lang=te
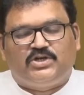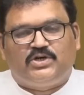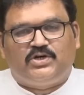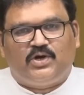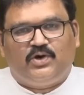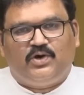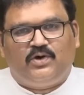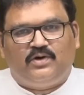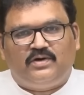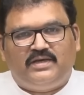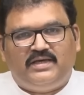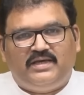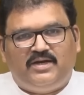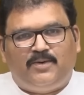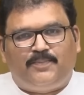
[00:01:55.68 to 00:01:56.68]
ఇంటి చుట్టూ
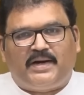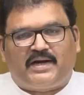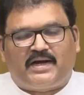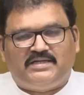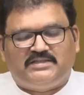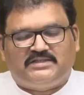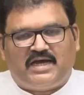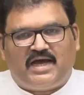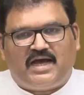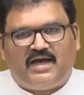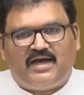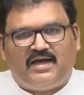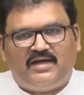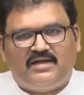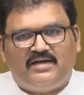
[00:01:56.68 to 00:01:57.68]
ఇనుప
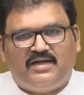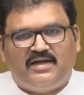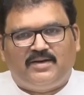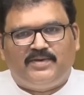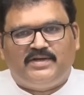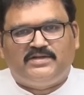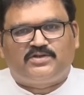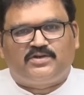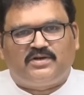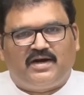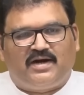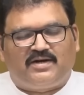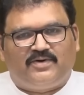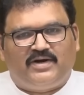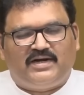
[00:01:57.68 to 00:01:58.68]
కంచె
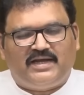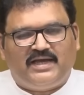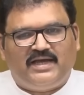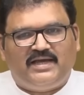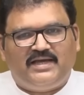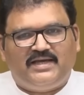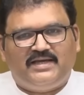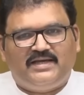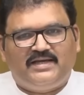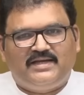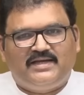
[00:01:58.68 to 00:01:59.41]
నిర్మించుకున్నటువంటి